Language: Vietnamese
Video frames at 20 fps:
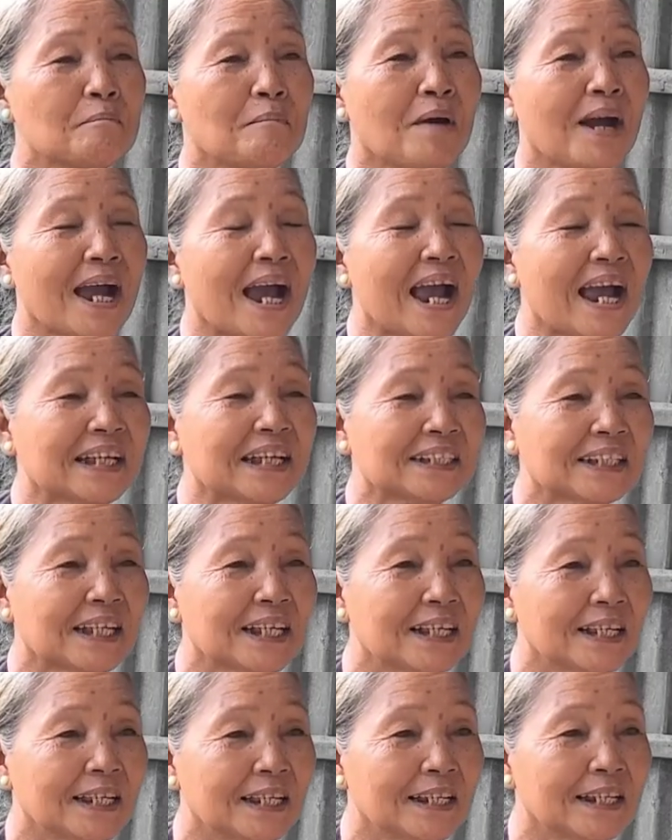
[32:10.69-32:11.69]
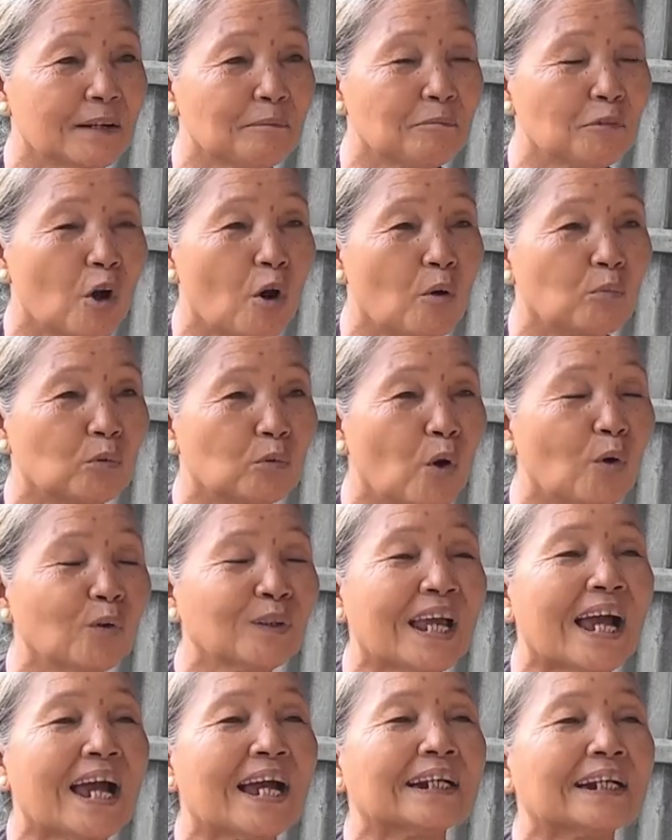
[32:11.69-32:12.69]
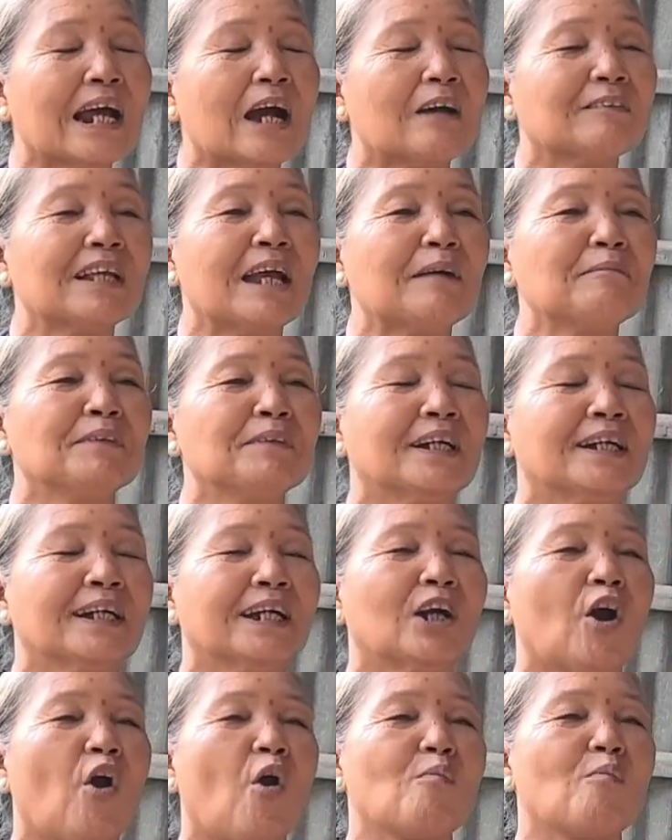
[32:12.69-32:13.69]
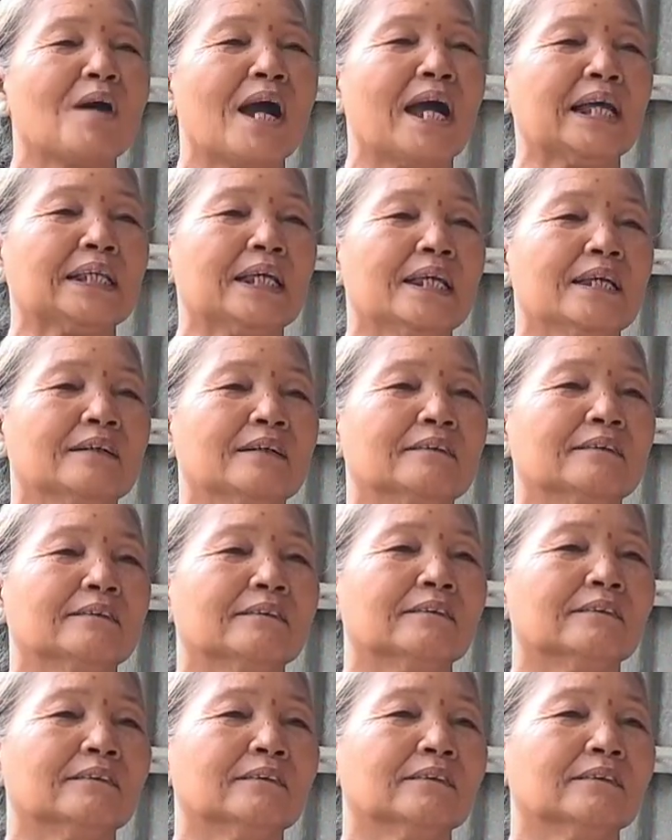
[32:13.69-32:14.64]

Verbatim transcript: Mặc ai xây lĩ đắp đồn, đố cha nào dám giật cái cồn Hà Tiên.